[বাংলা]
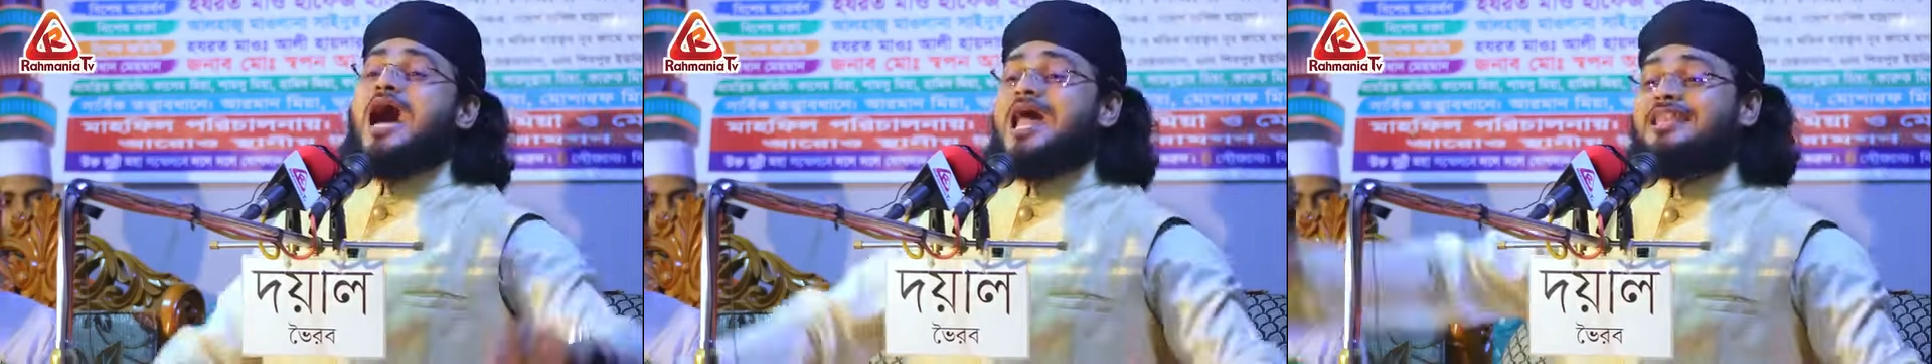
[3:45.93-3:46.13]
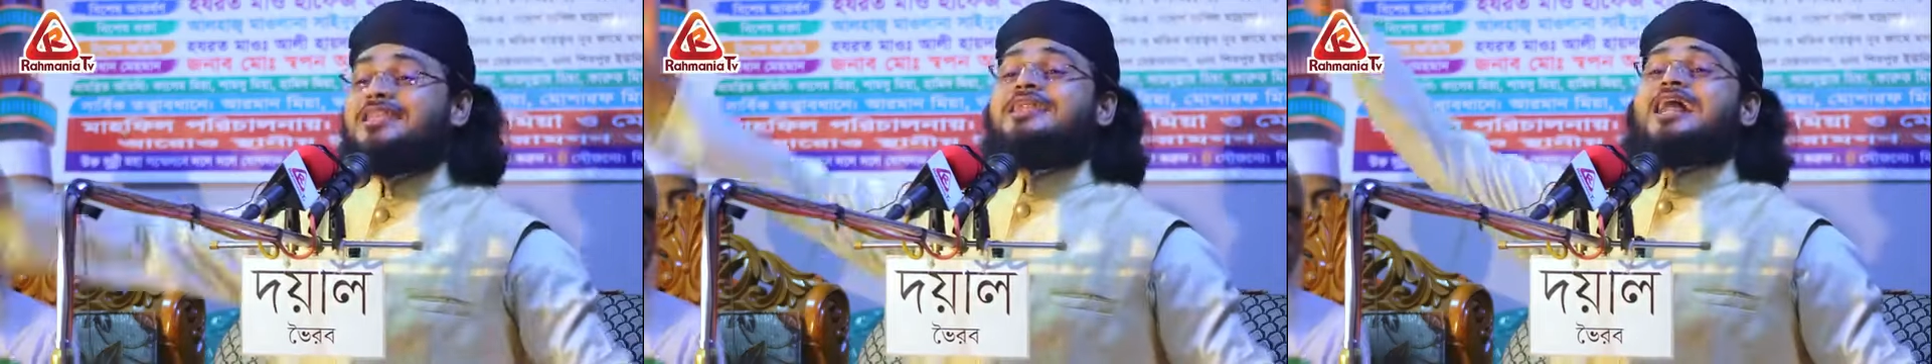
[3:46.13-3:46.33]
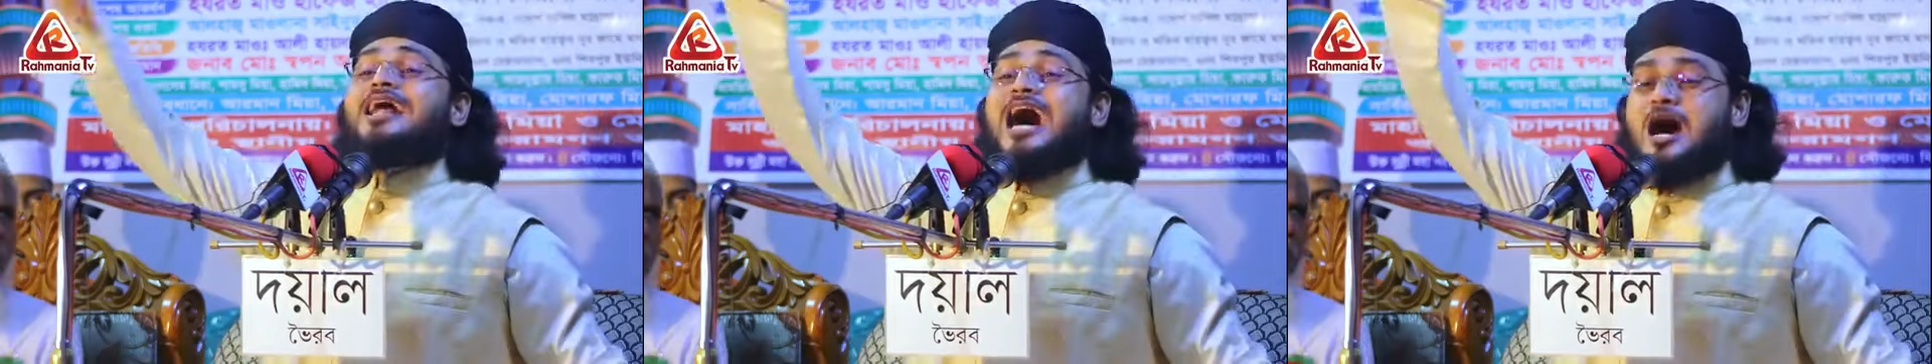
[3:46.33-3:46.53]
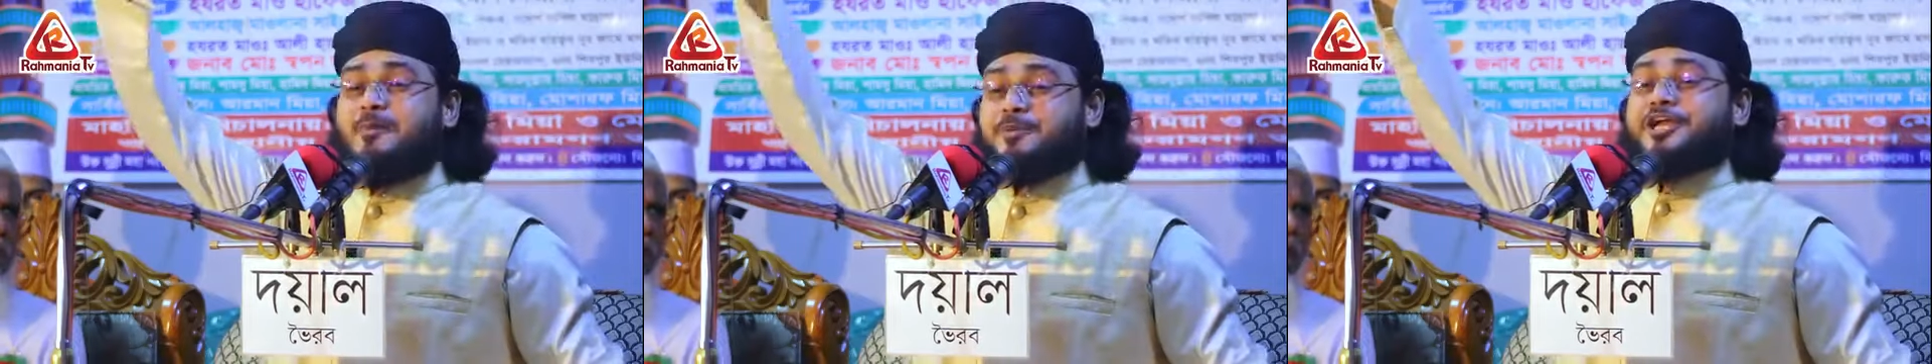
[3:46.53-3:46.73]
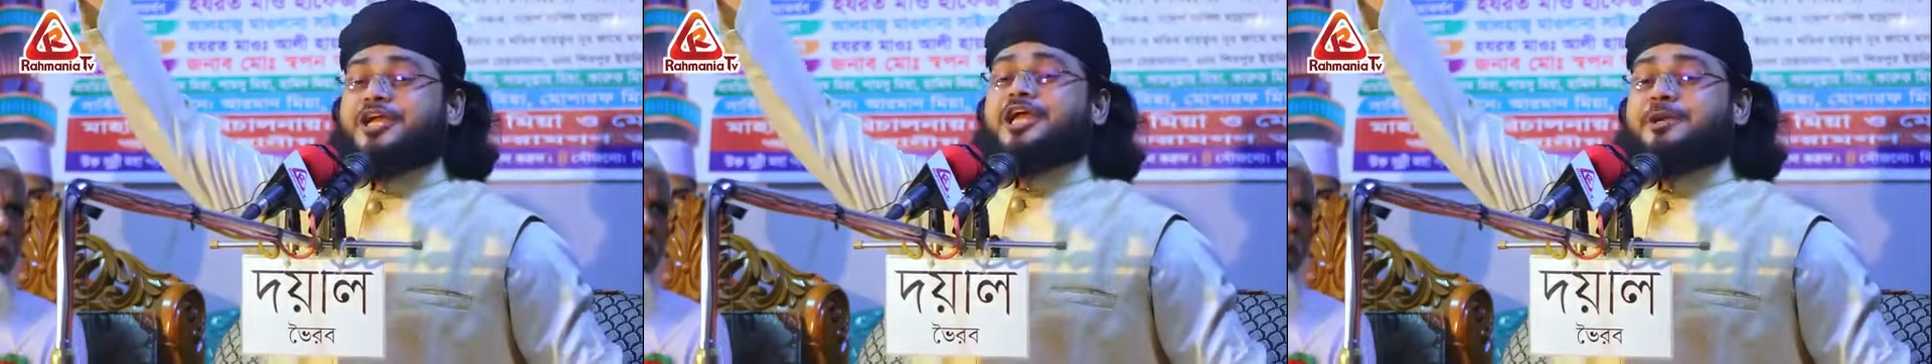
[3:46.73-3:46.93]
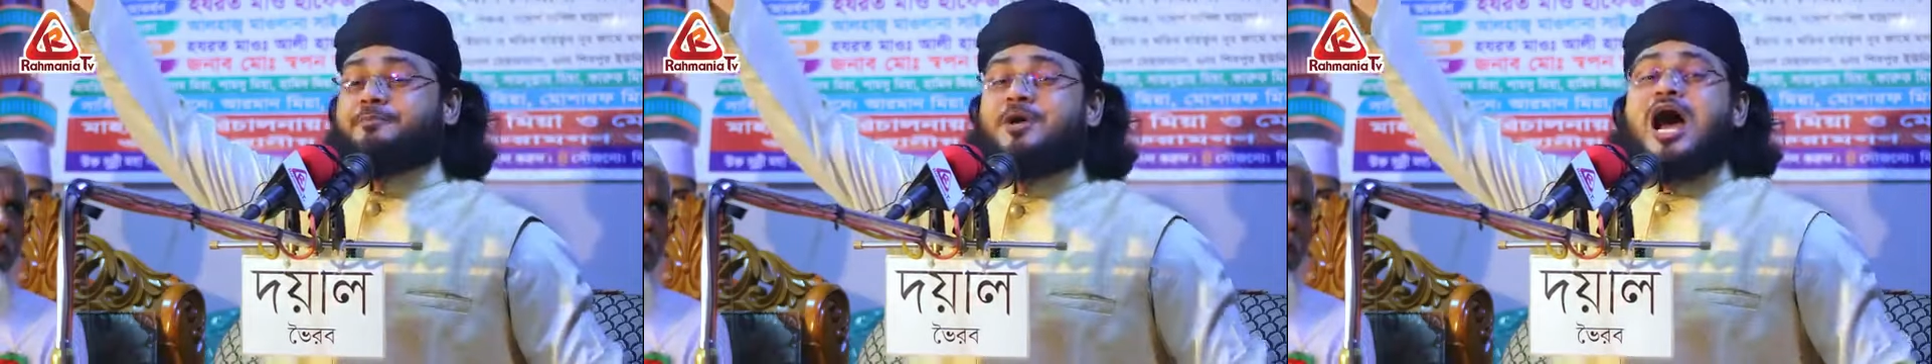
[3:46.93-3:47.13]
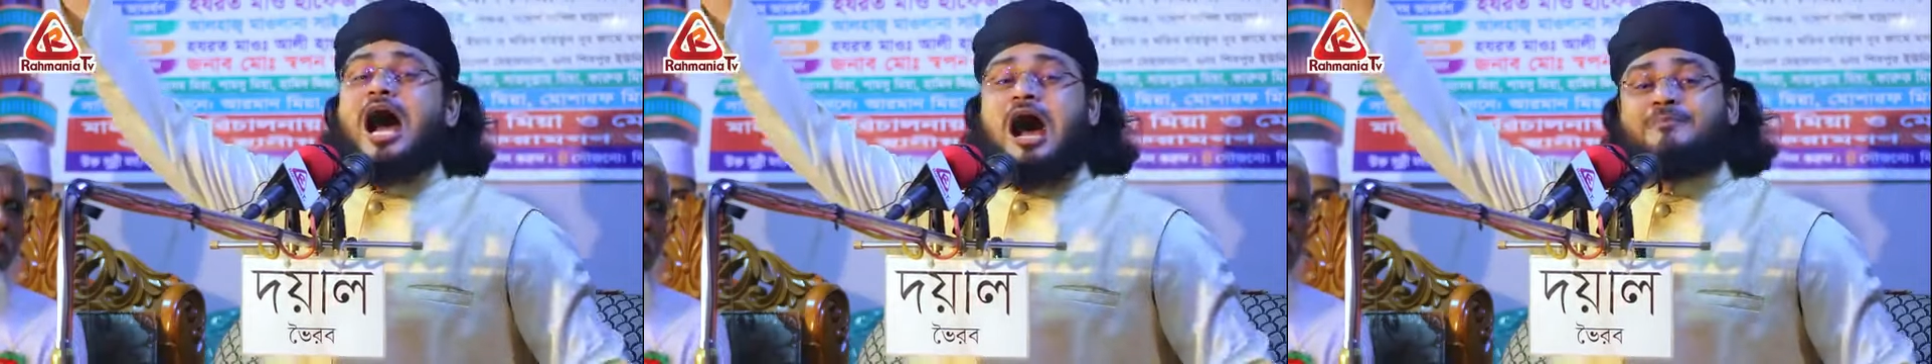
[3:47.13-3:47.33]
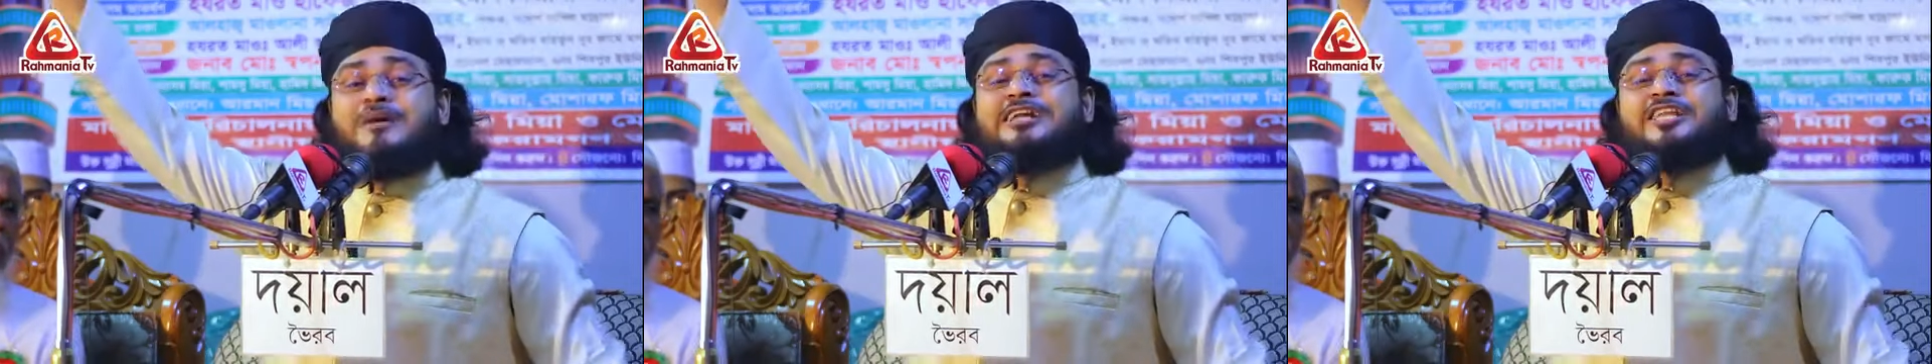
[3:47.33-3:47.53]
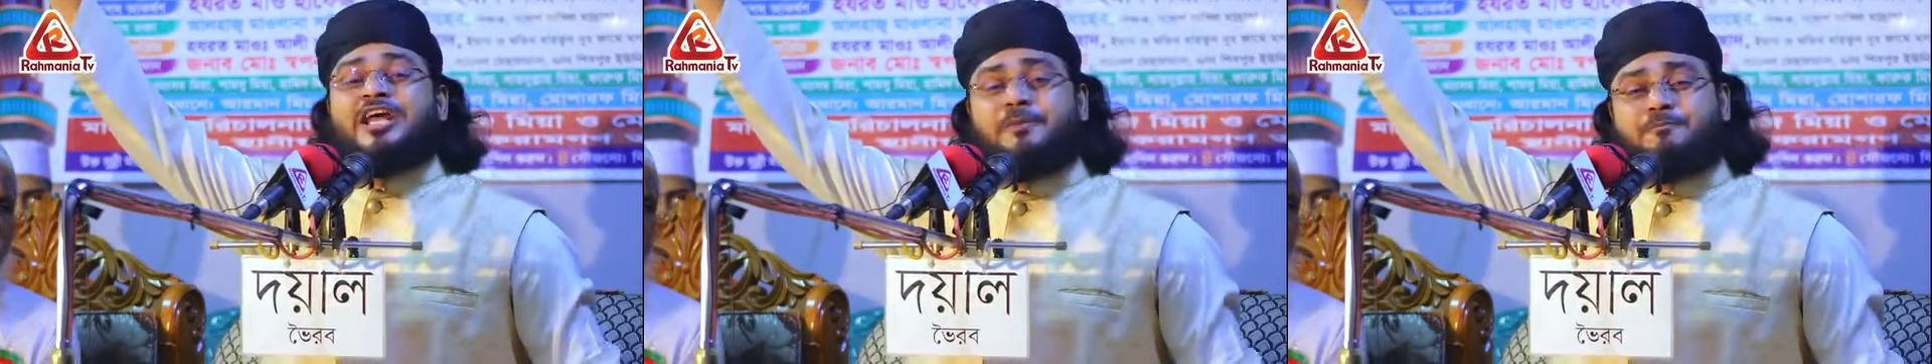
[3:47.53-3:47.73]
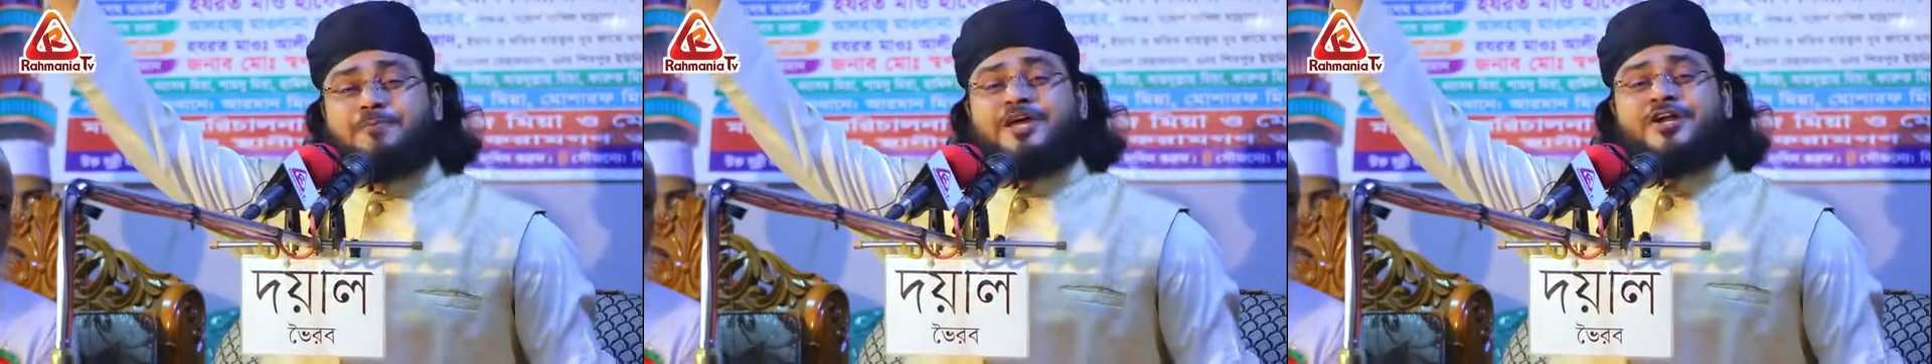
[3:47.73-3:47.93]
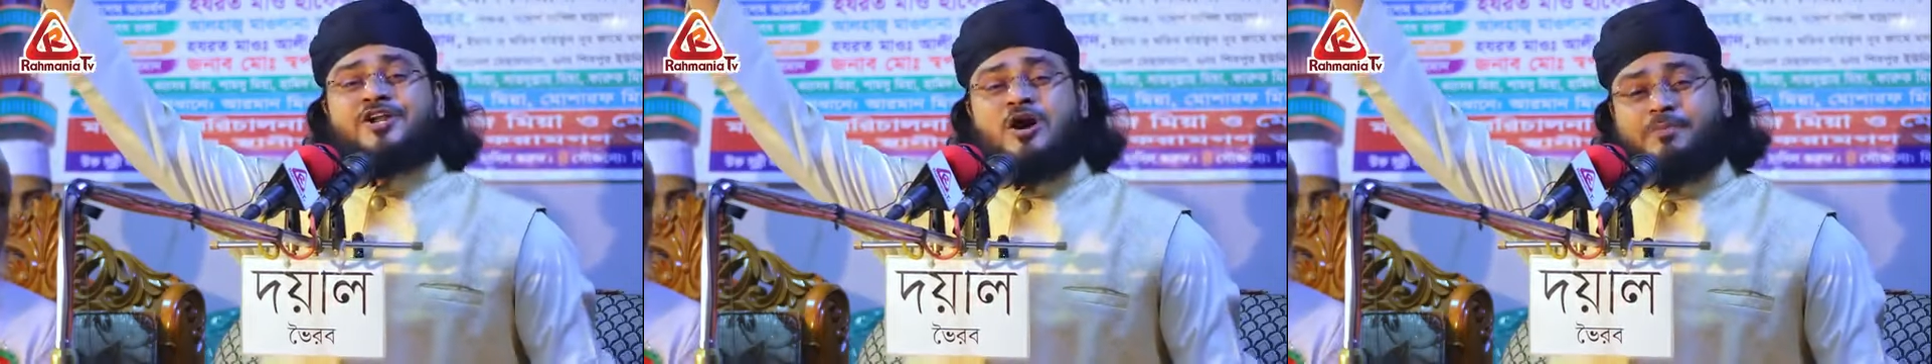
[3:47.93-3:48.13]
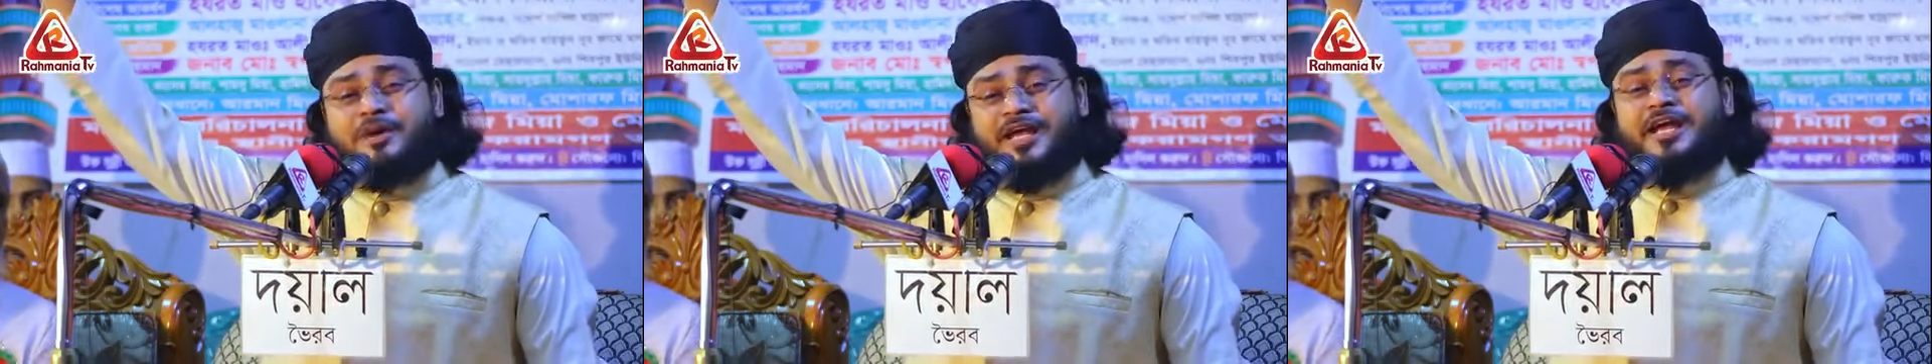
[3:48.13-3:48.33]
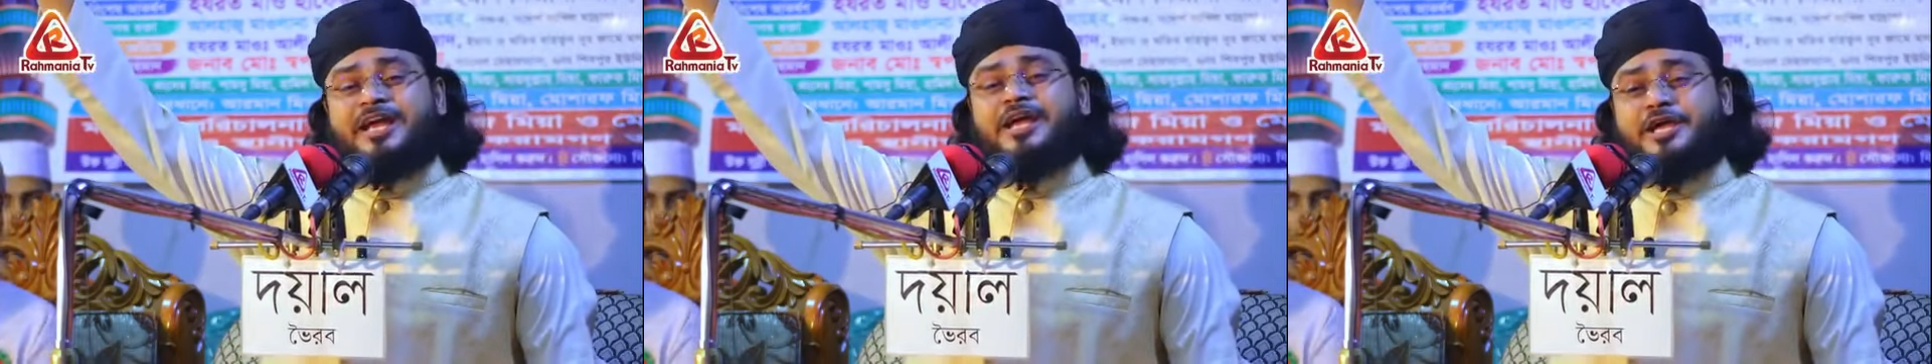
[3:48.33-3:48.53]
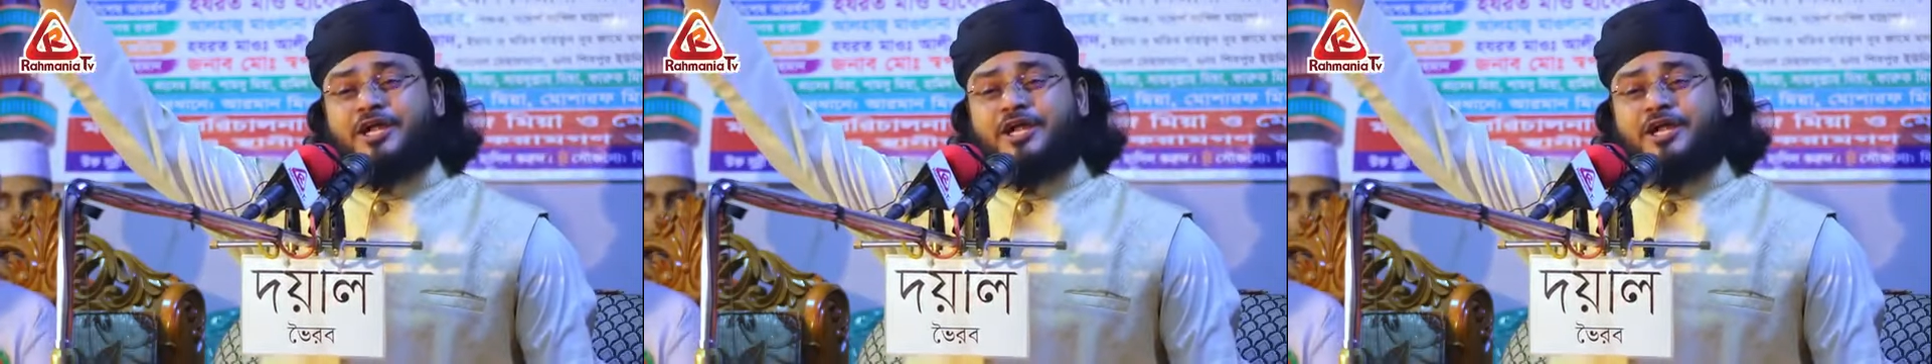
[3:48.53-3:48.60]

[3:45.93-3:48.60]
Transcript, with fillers: আল্লাহর হাবিব আমাদের প্রিয় নবী